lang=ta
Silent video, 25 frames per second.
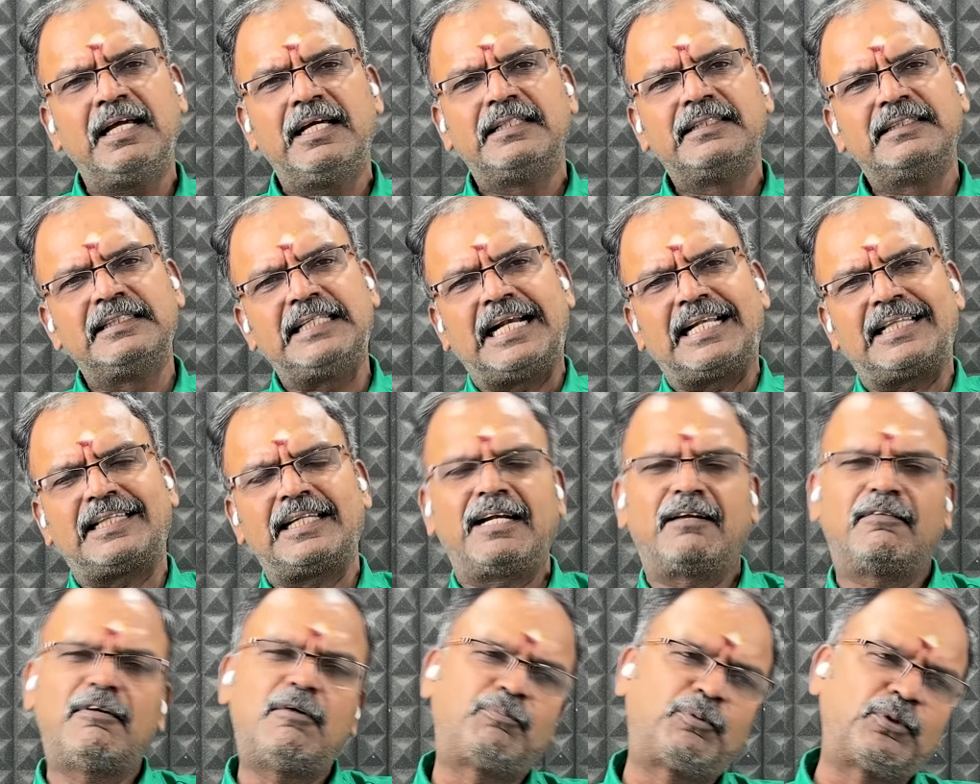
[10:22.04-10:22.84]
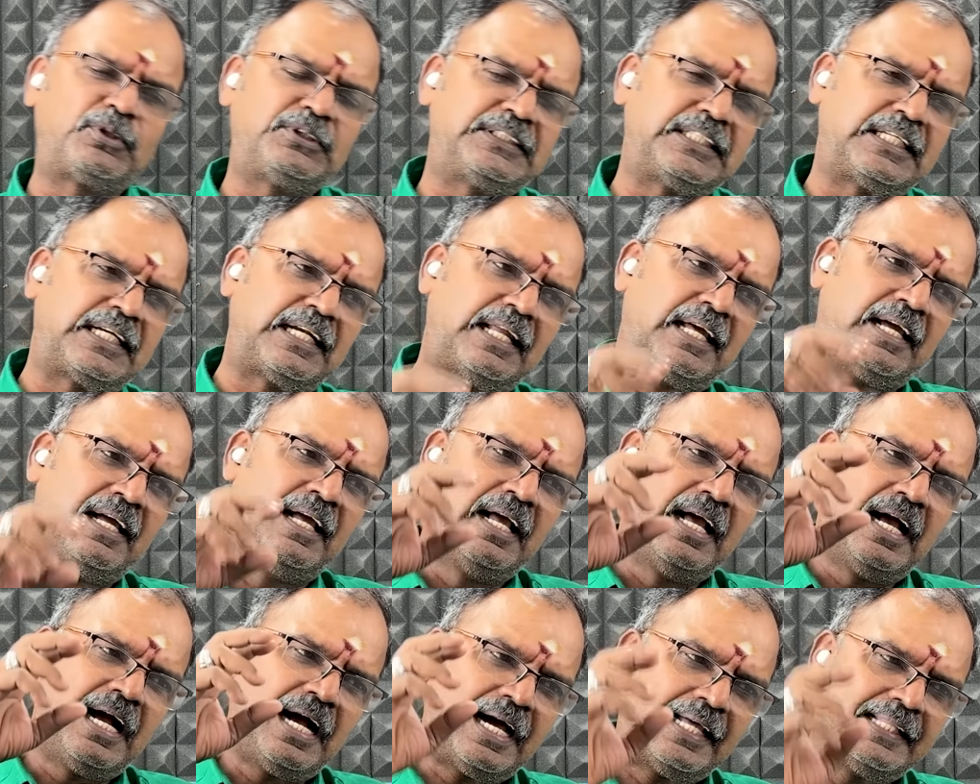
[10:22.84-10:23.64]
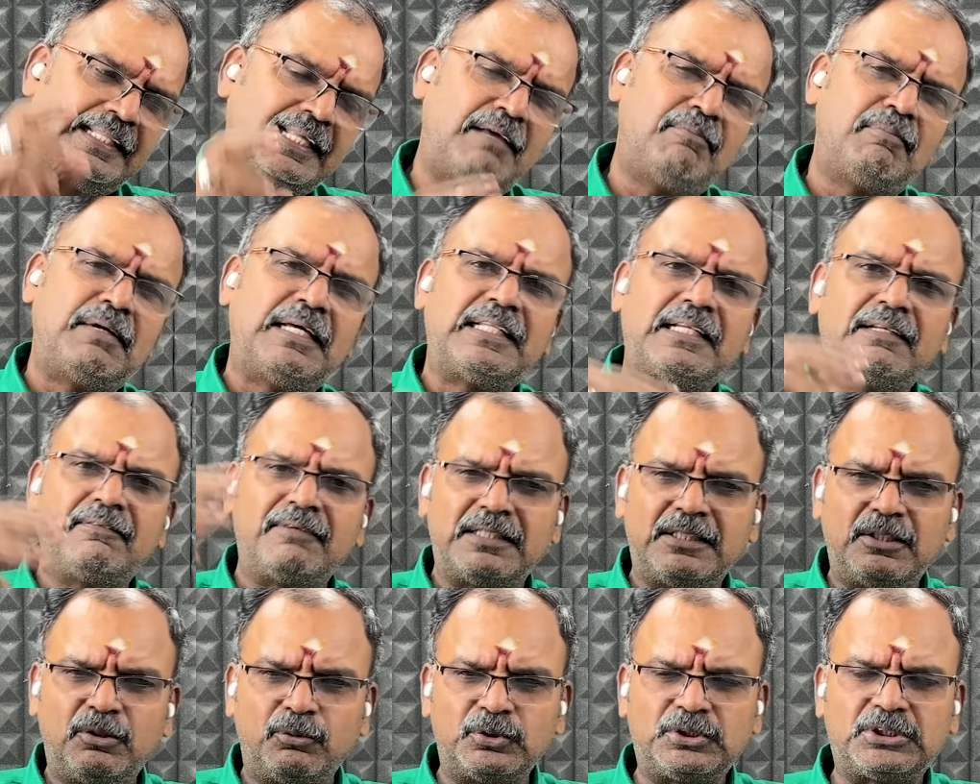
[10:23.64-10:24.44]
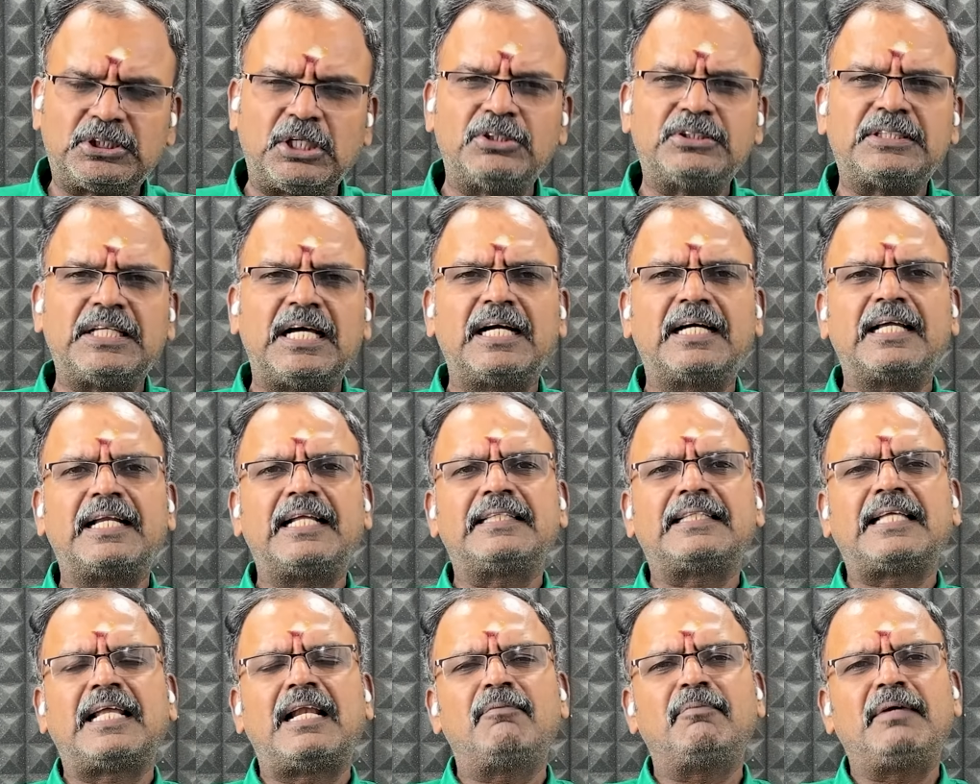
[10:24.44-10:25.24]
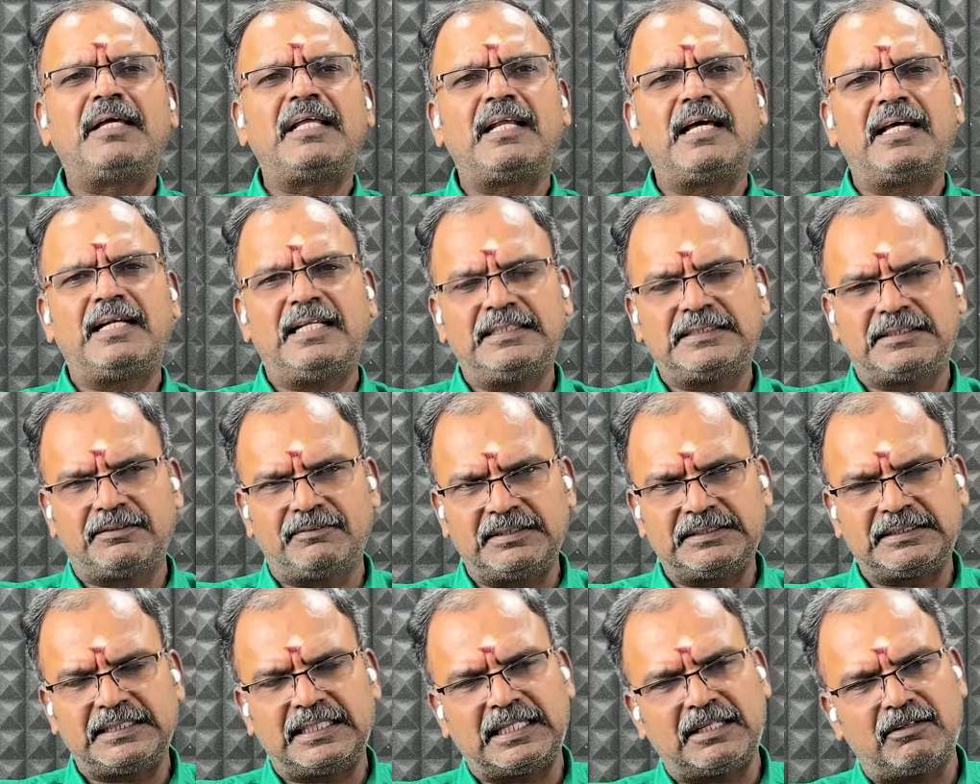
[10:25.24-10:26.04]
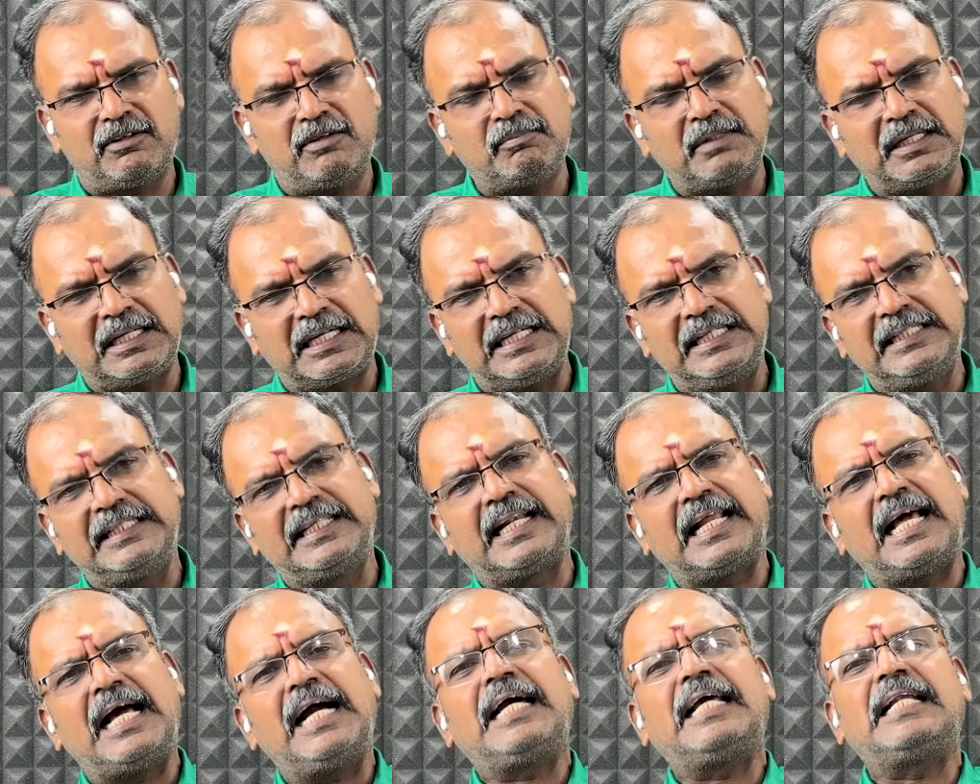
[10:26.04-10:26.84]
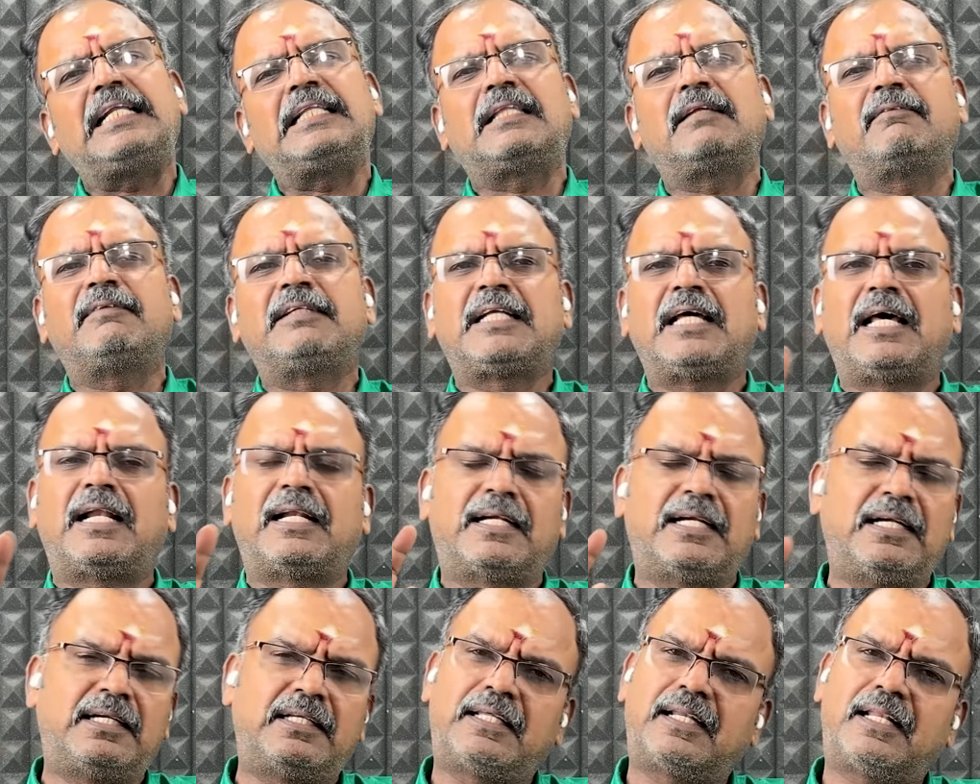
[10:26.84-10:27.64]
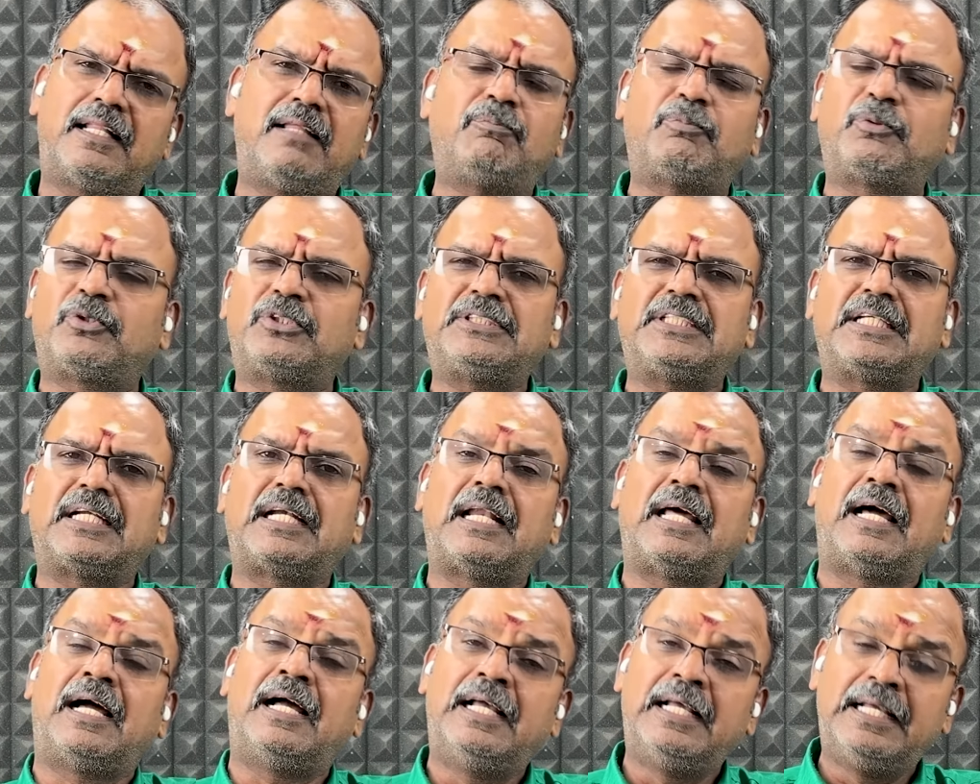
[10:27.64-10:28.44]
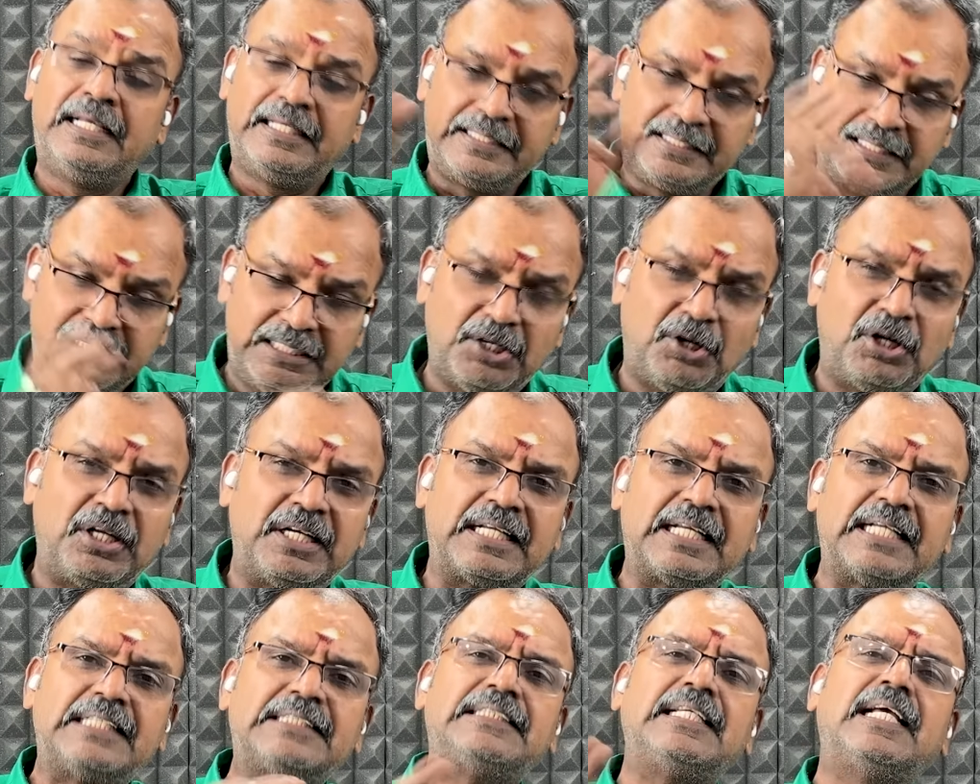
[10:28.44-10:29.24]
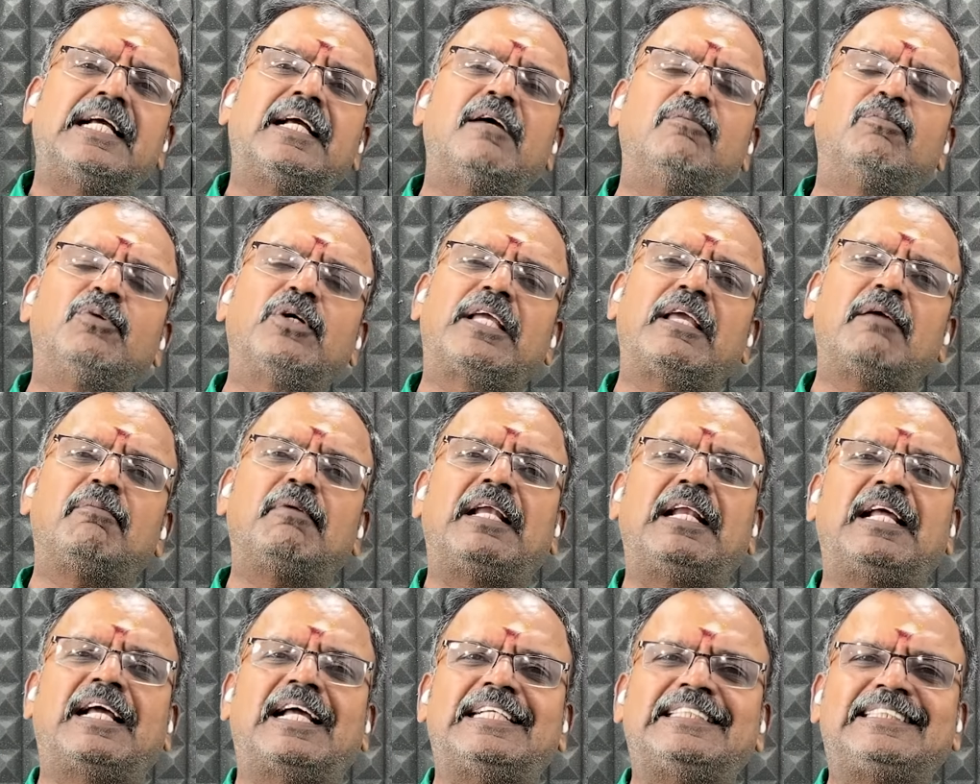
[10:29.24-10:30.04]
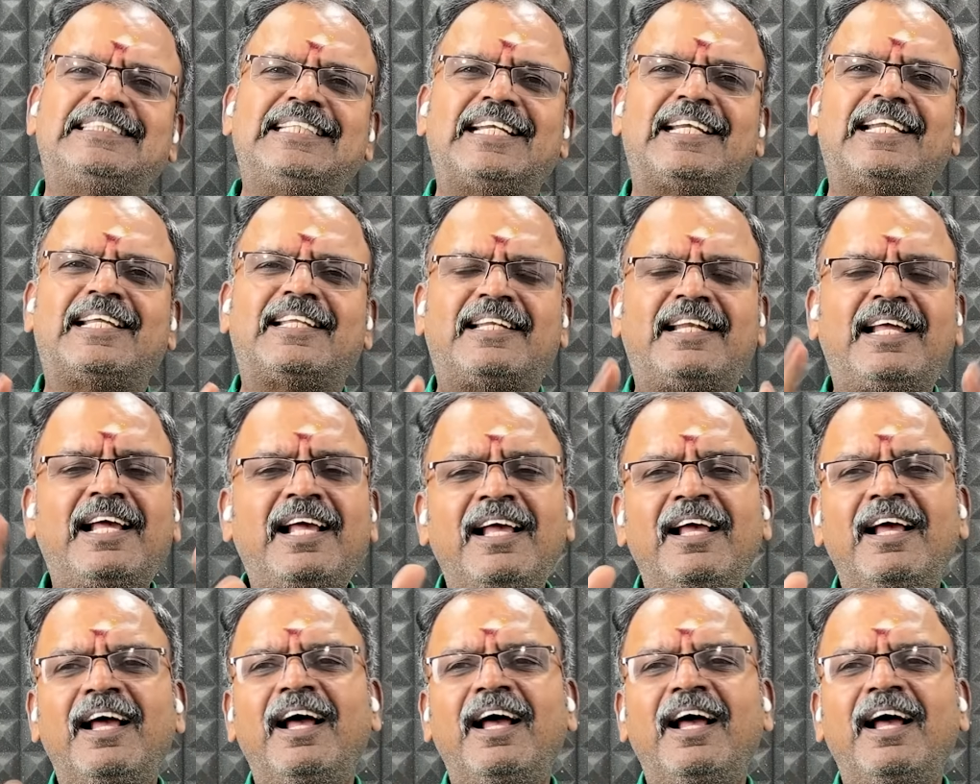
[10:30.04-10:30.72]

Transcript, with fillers: இந்த இடத்துல நம்ம புரிஞ்சுக்கலாம் அதே மாதிரி வந்து உத்தவ் தாக்கரே தலைமையிலான சிவசேனாவை மக்கள் நிராகரித்து விட்டார்கள்ங்கிறத புரிஞ்சுக்கலாம் இன்னொரு கட்சி அங்கே முக்கியமான கட்சி என்னதுன்னா